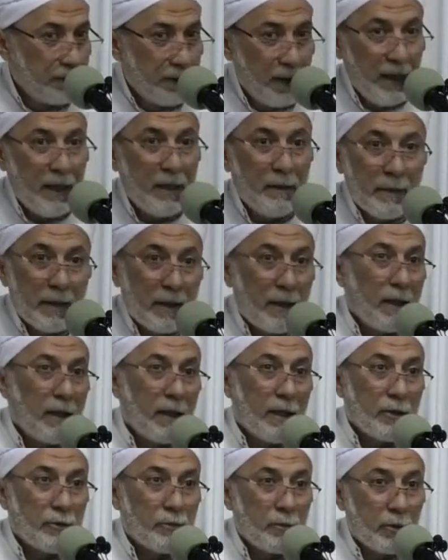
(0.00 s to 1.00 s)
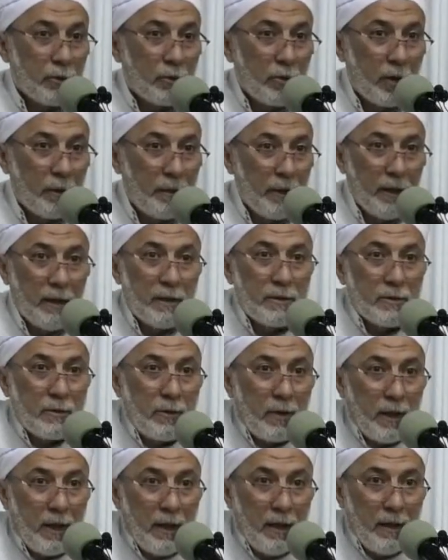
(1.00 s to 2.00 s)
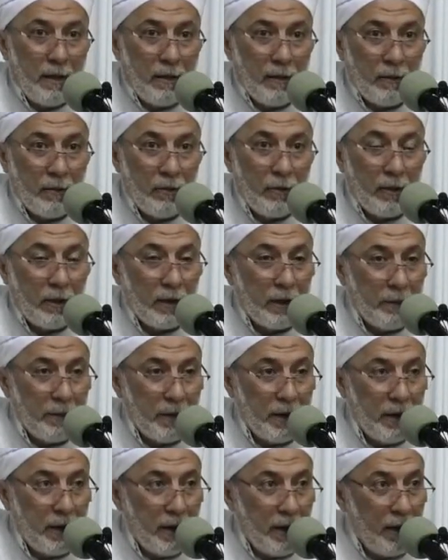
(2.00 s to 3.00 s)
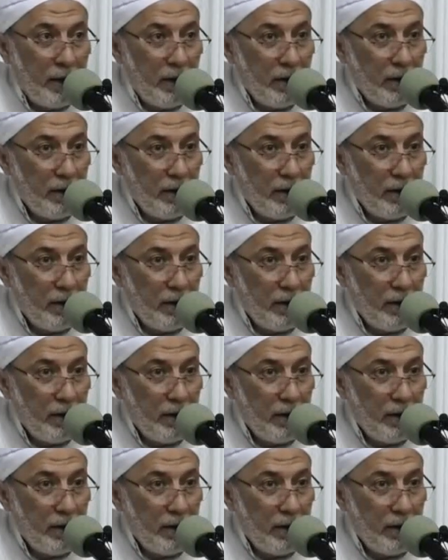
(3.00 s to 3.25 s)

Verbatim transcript: احنا ما اتخلقناش من تراب احنا الذرية خلقنا من ايه